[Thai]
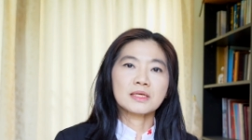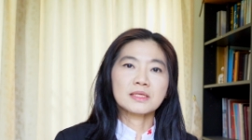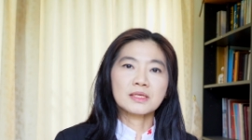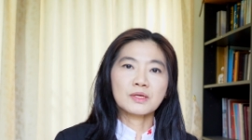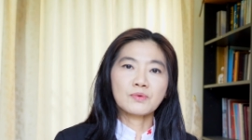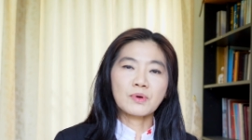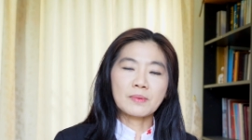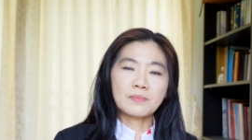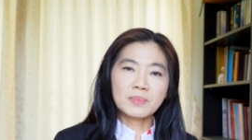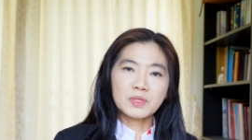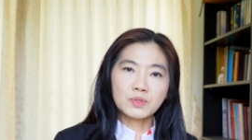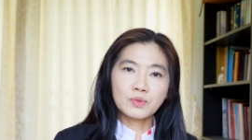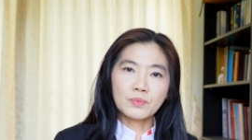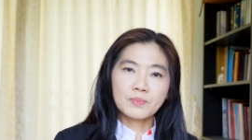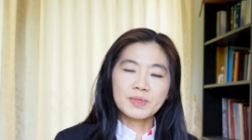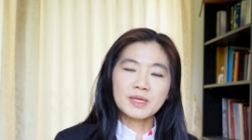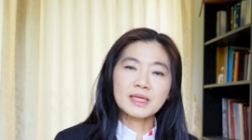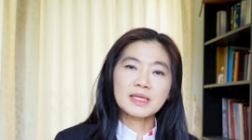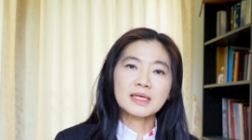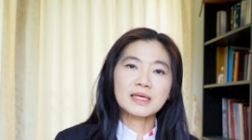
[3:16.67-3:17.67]
จังหวัดประจวบ
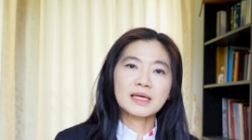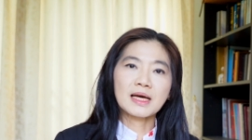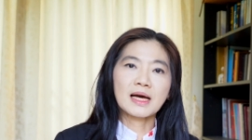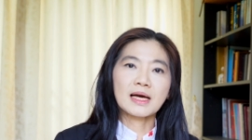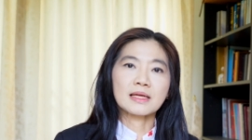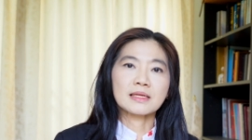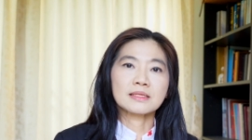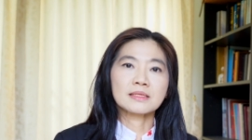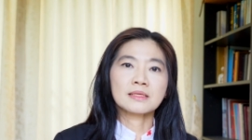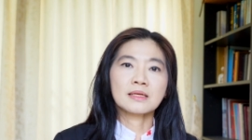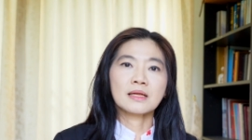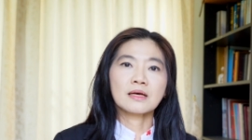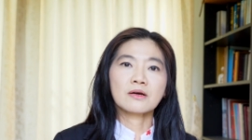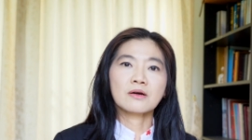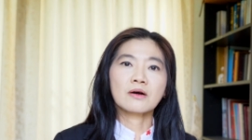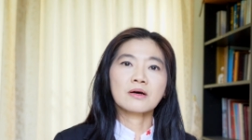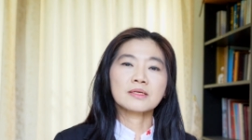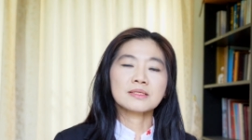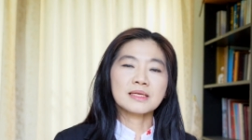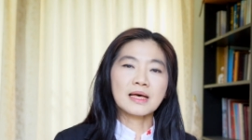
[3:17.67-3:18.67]
คีรีขันธ์ แล้ว
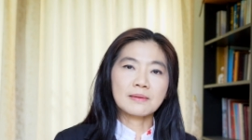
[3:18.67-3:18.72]
ก็